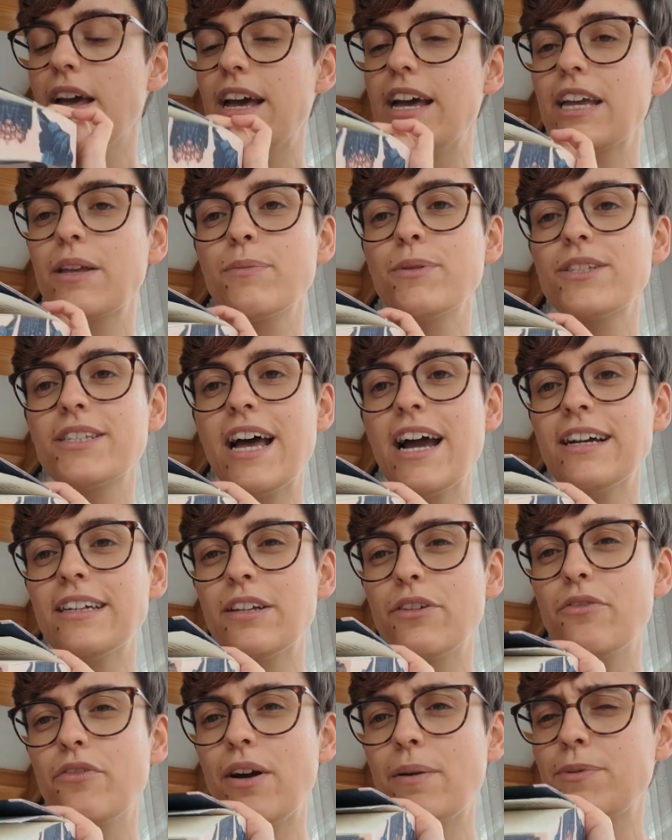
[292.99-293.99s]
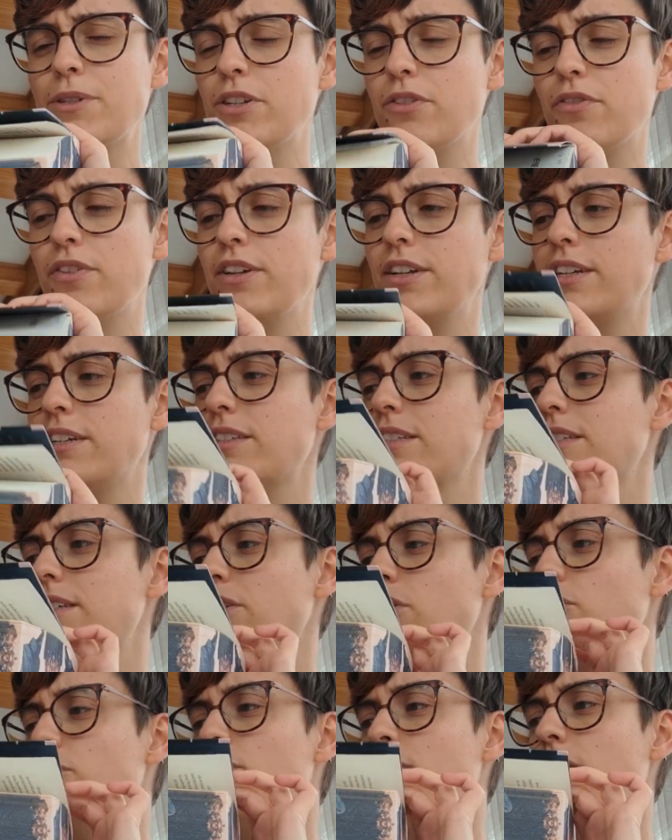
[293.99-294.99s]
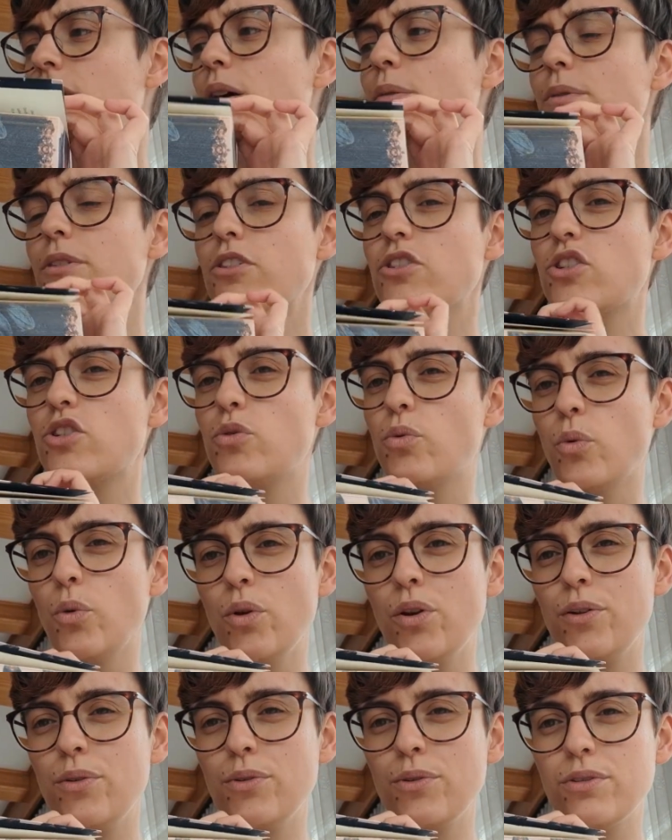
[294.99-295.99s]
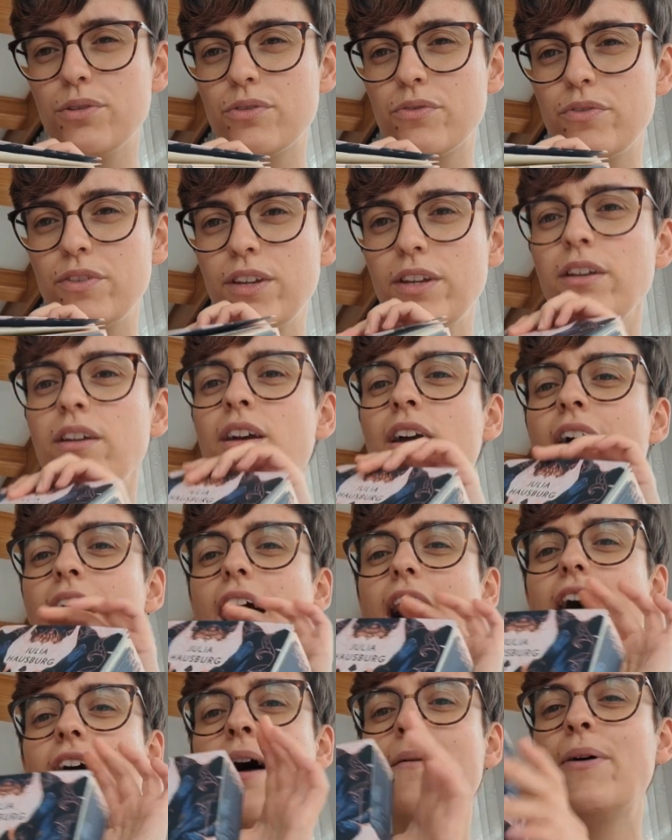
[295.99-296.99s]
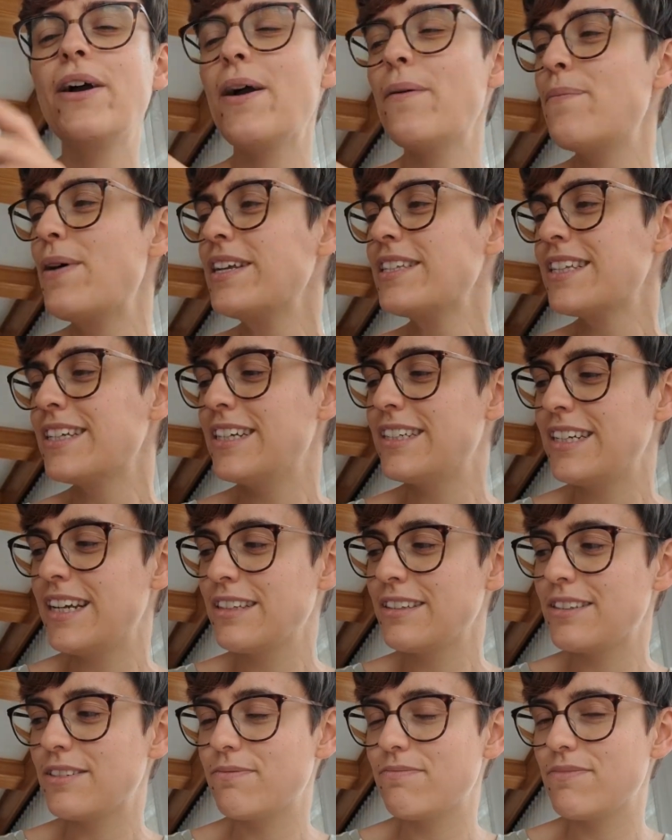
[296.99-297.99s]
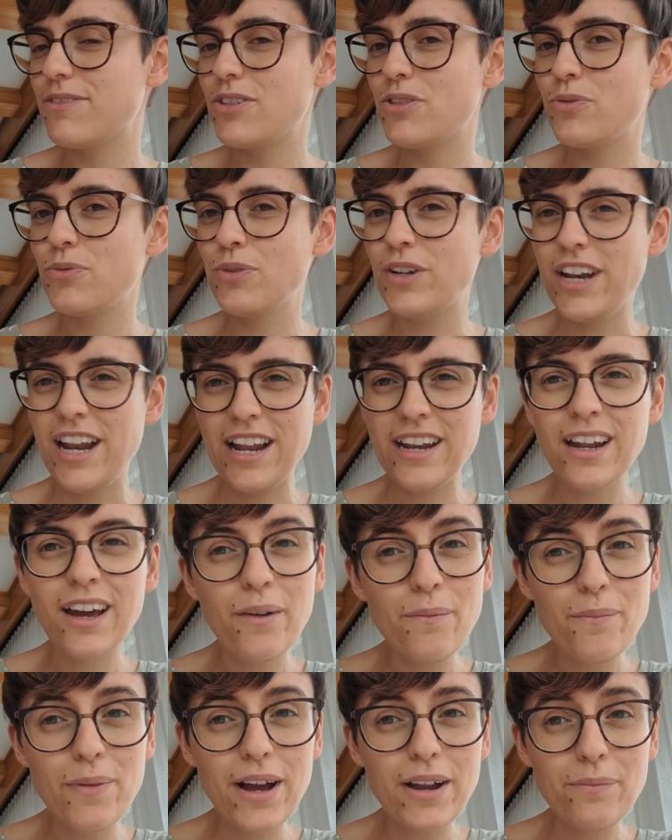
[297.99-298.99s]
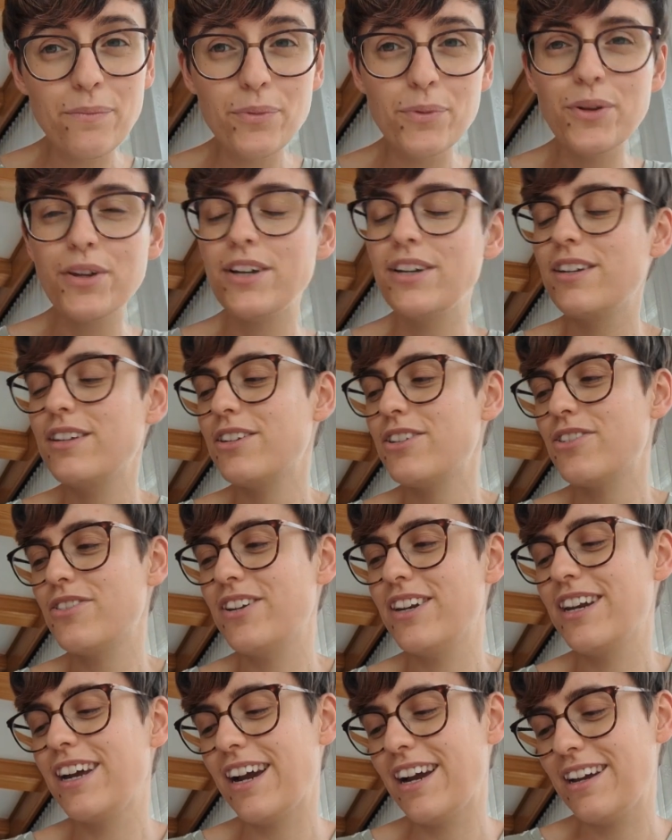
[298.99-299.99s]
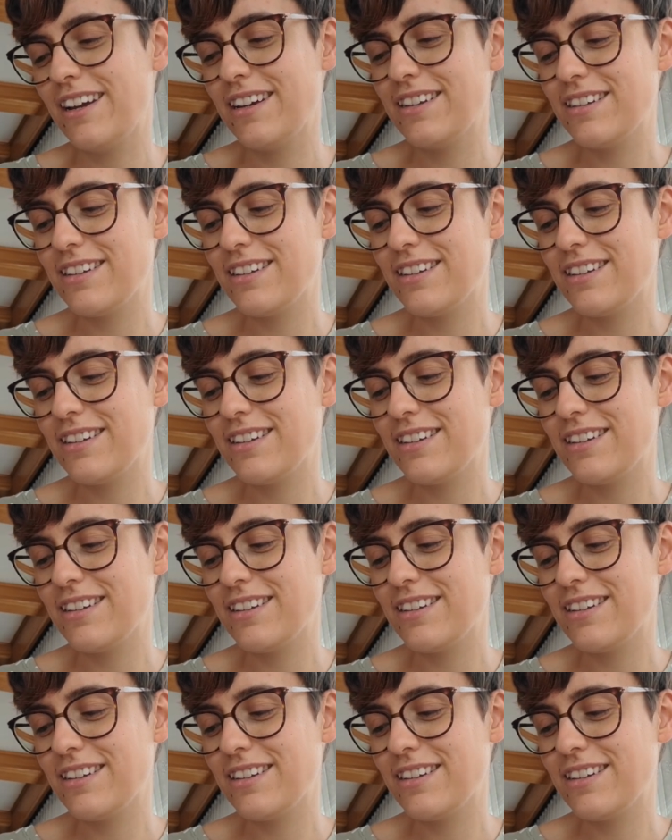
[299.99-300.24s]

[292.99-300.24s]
Ich muss sagen, den Farbschnitt finde ich jetzt nicht unglaublich schön irgendwie, aber er passt halt dann zu den anderen beiden Büchern, die ich schon in der